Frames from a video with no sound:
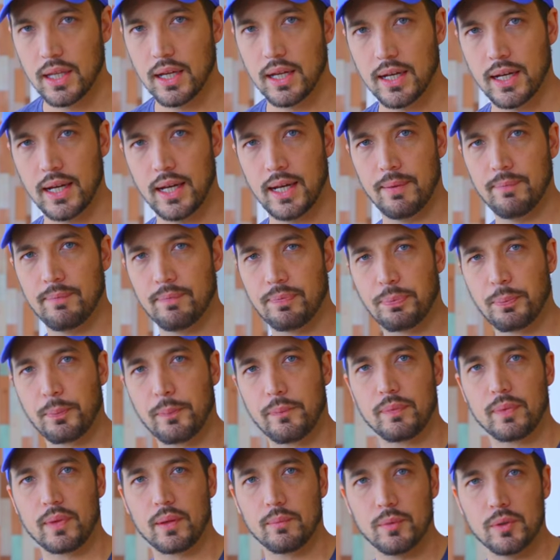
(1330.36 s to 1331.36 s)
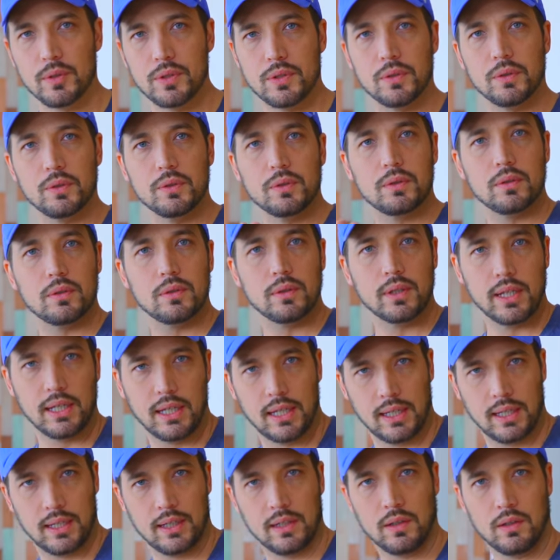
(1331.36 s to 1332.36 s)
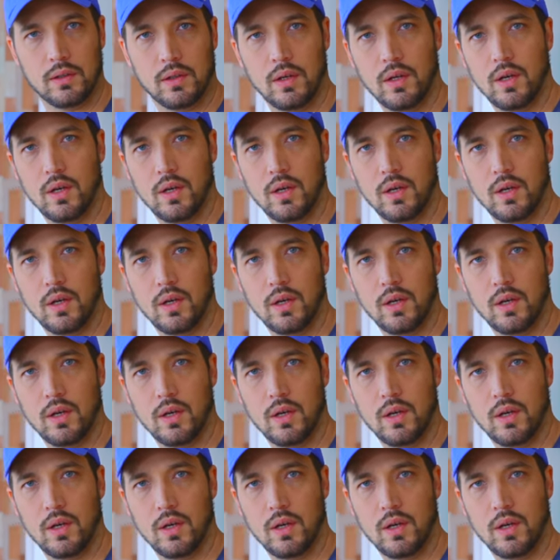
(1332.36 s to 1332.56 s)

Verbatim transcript: だからもし本当に